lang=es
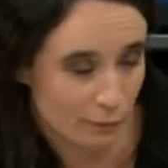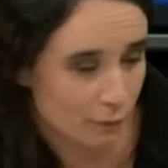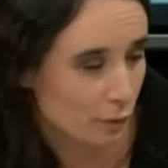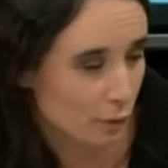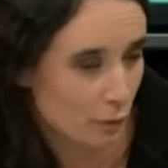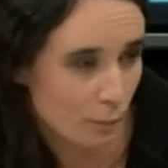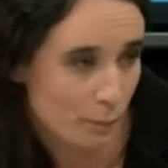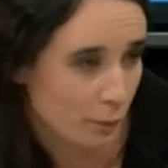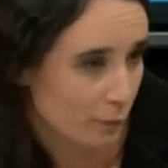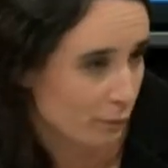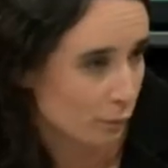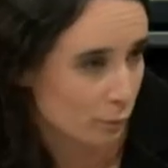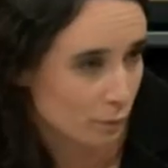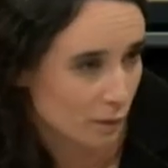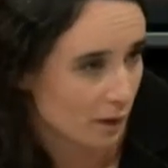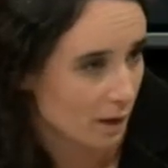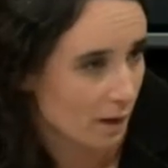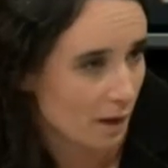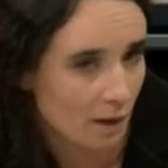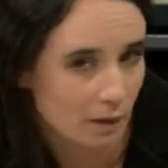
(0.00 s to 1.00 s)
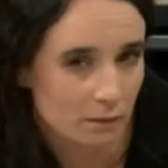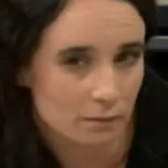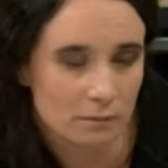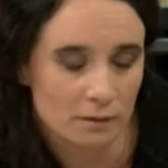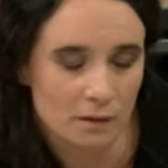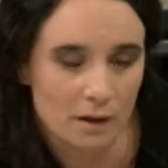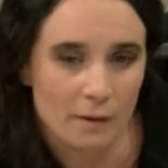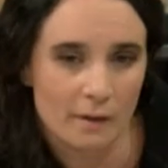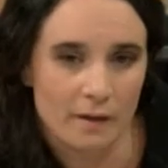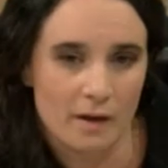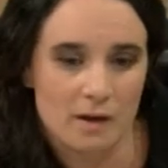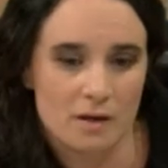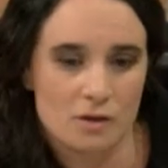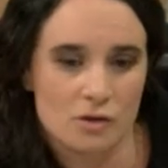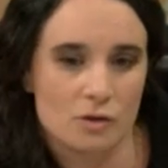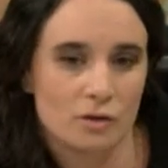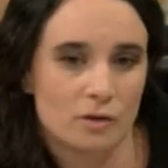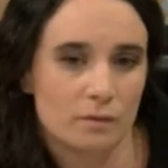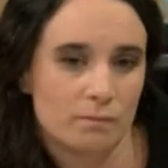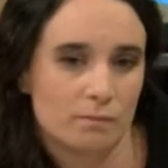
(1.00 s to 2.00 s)
no en profundidad. La verdad es que
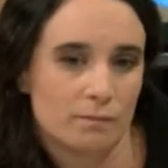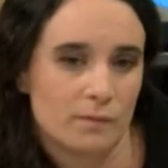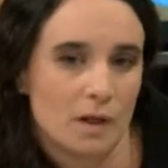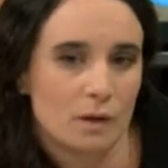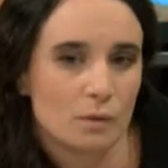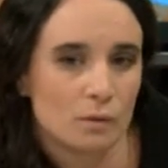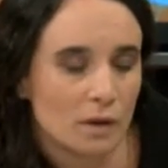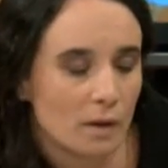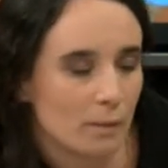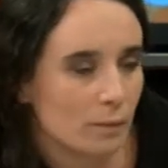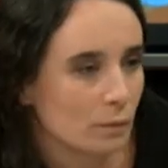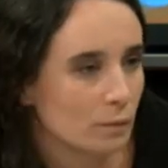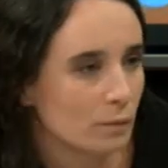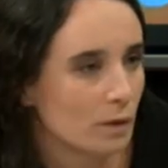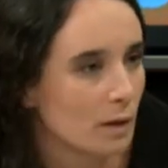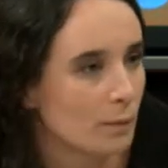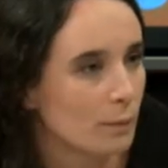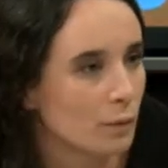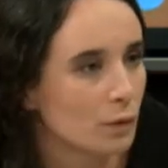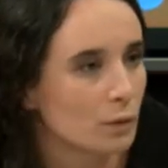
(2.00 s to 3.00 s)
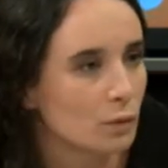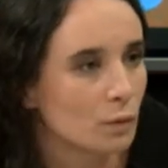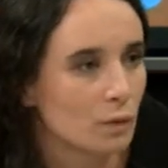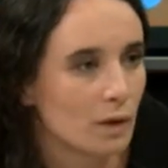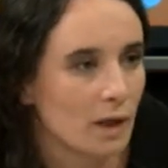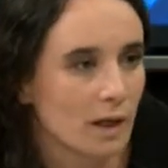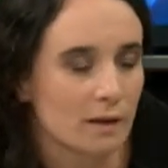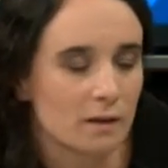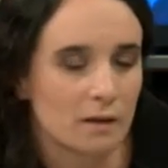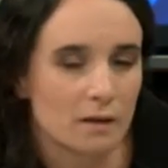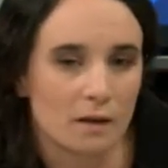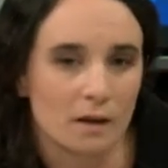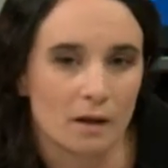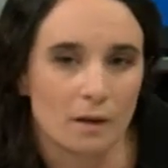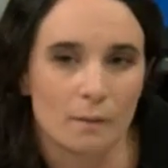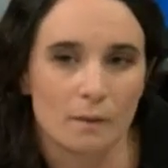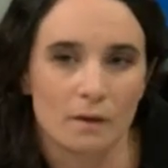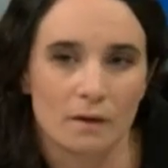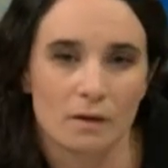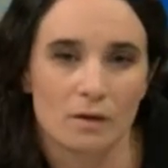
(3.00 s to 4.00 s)
yo tengo una, postura que tiene
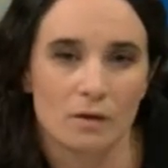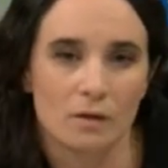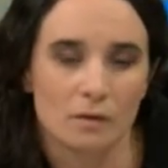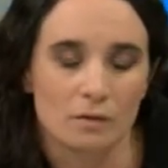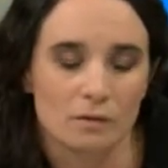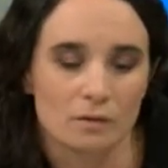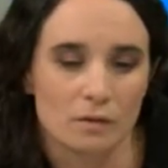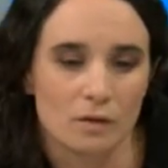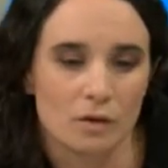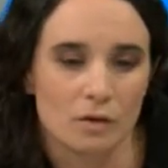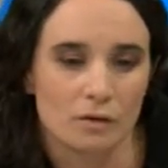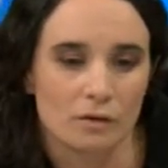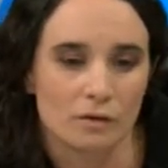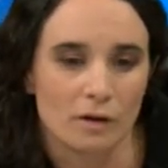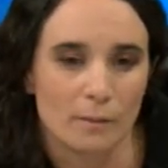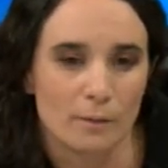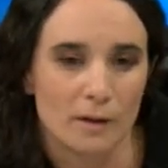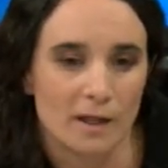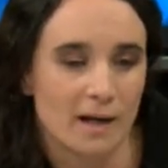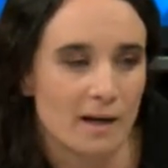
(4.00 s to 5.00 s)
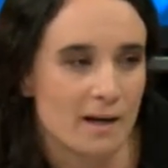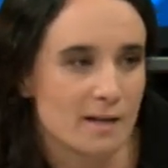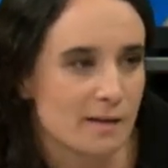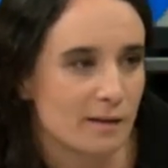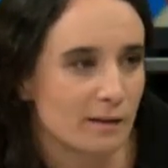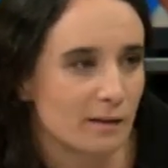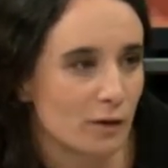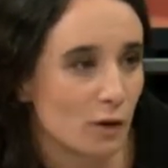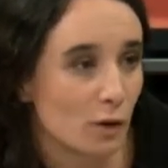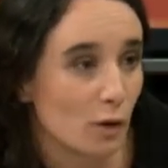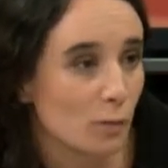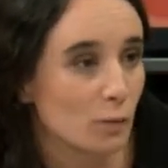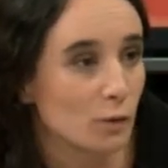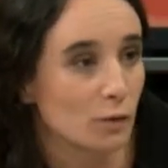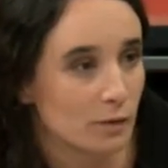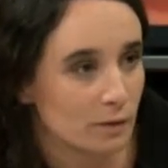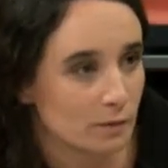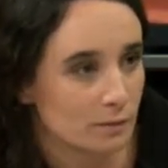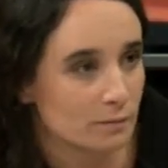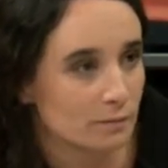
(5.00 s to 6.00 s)
que ver con, aplicar el sentido
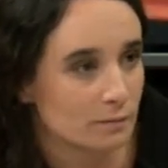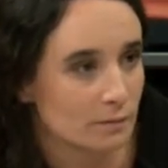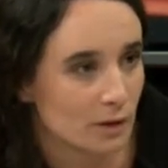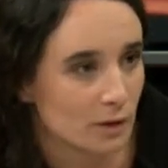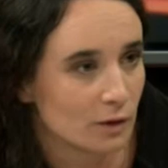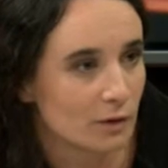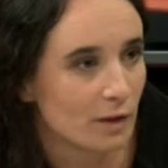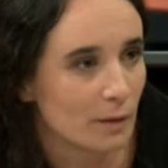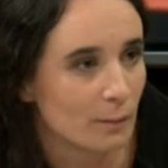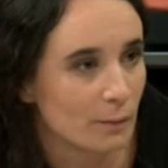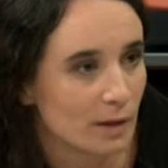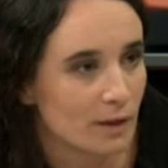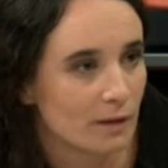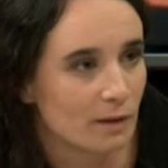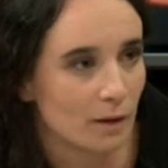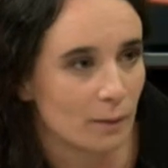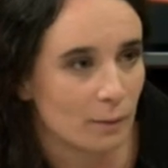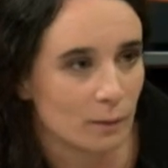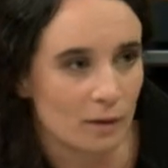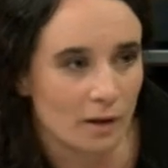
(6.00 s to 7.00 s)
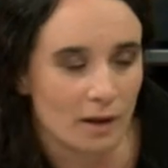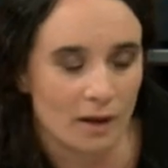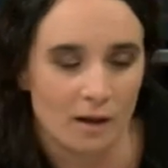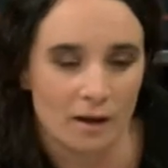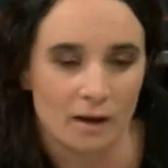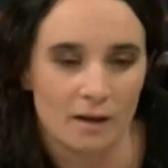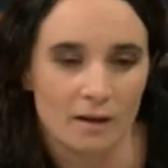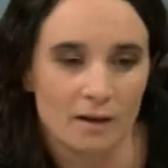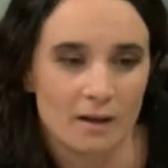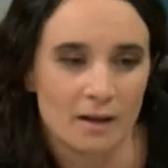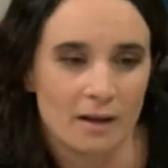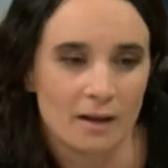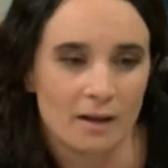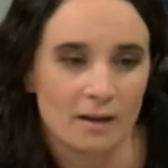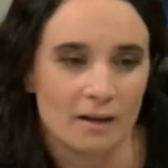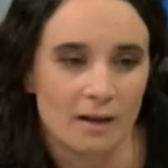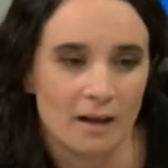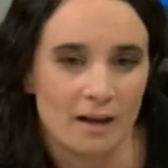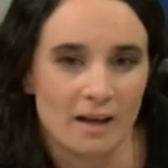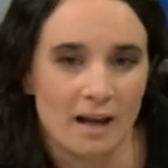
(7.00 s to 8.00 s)
común. También, digamos, la,
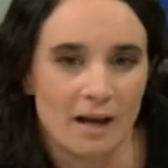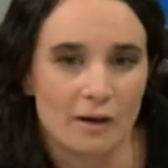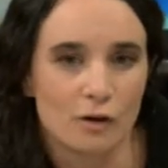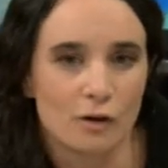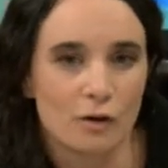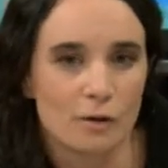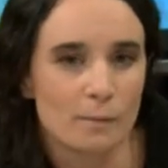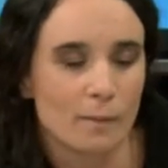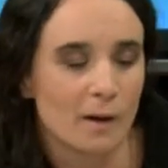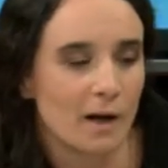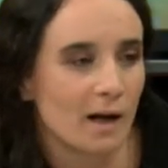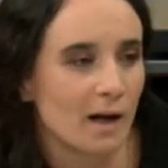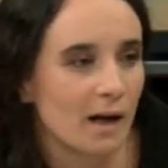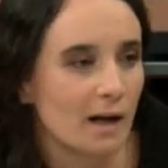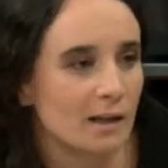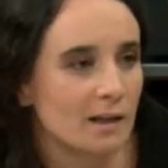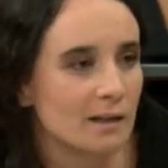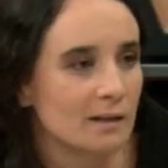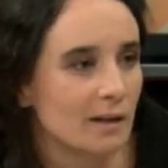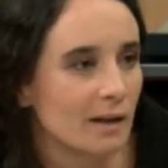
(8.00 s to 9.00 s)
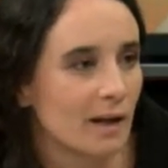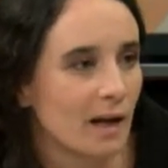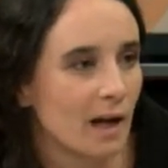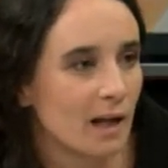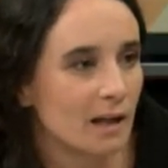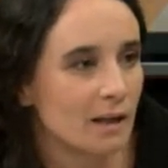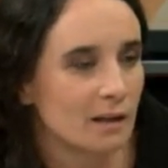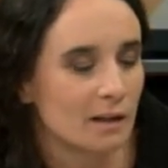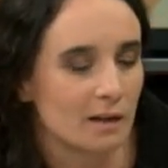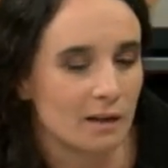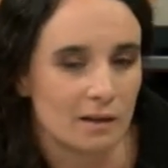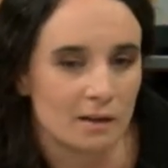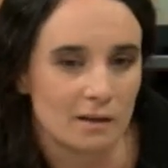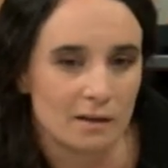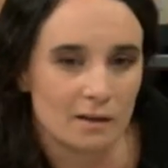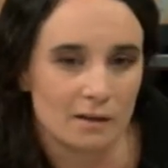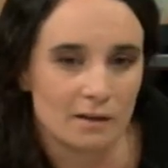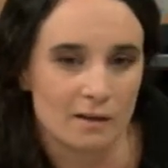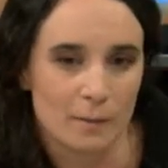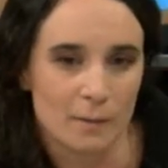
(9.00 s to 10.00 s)
norma literal y,
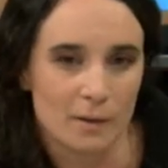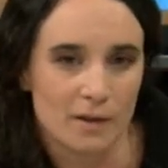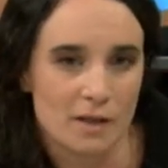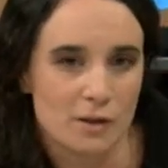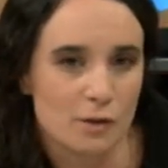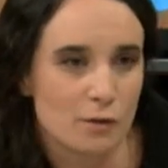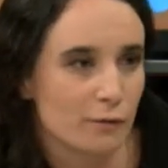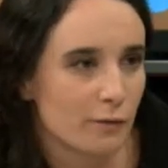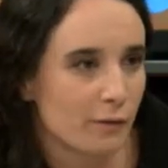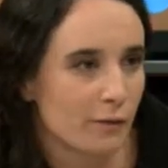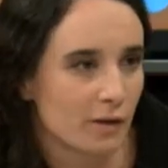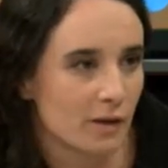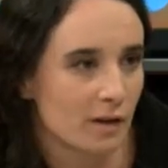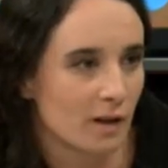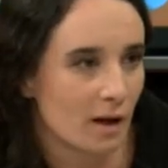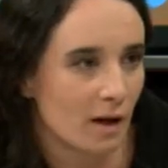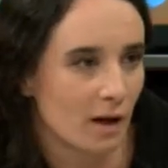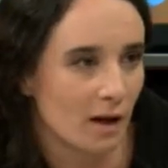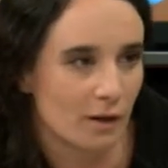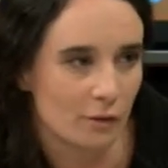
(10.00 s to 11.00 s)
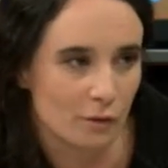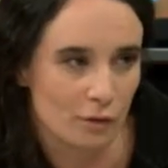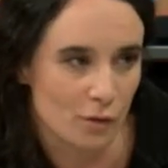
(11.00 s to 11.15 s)
interpretación fría no